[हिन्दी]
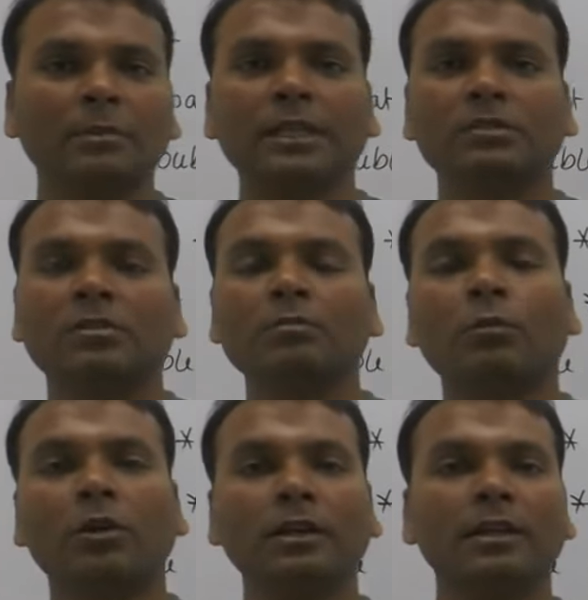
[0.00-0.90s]
बेस्ड ऑन
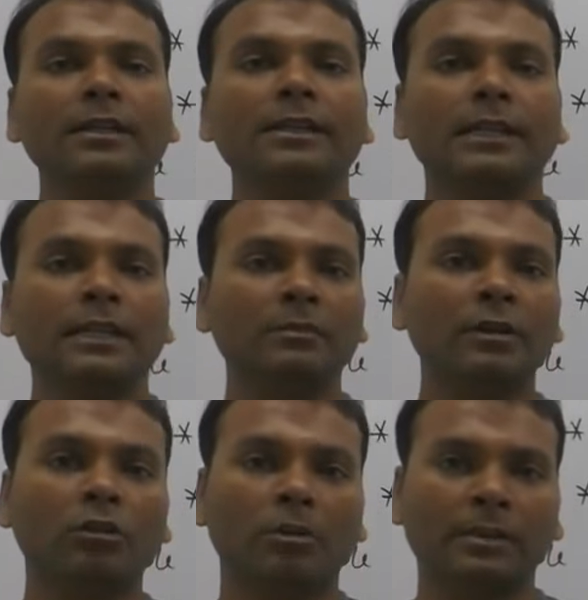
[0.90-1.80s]
पॉइंटर
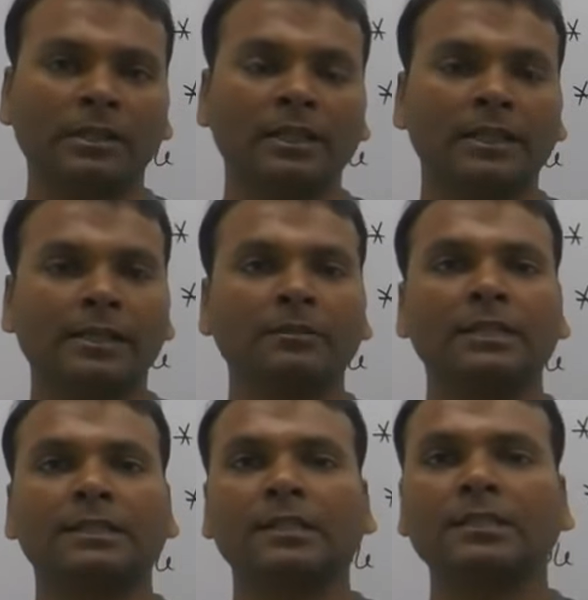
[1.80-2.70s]
इंक्रीमेंट ऑपरेशन जैसा कि मैंने
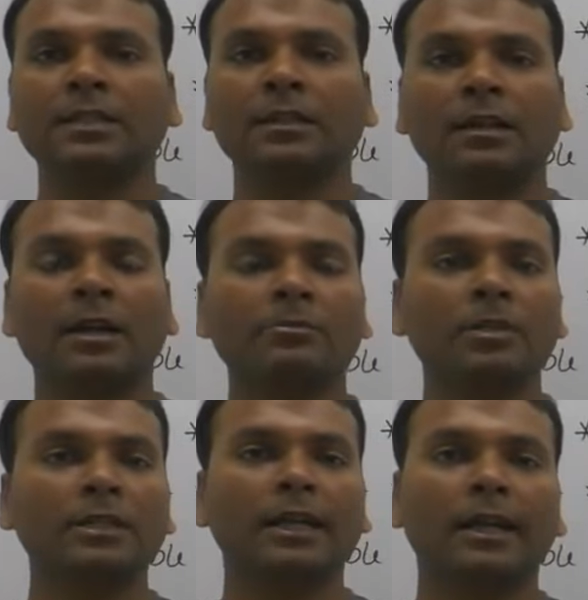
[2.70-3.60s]
डिस्कस किया था अगर आपके
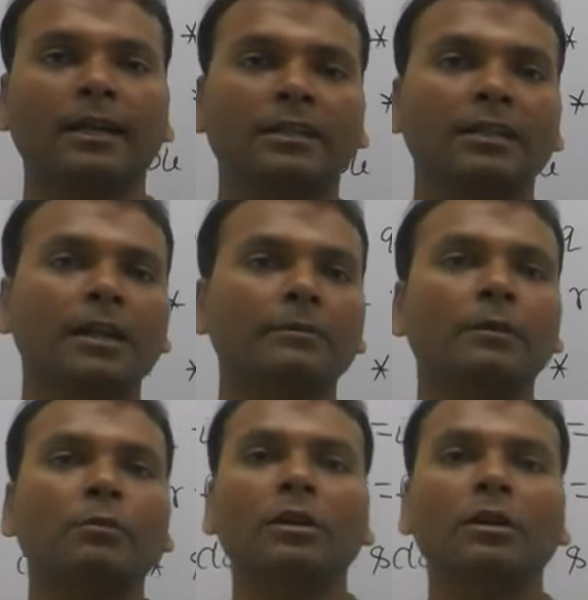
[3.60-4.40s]
पास कैरेक्टर टाइप का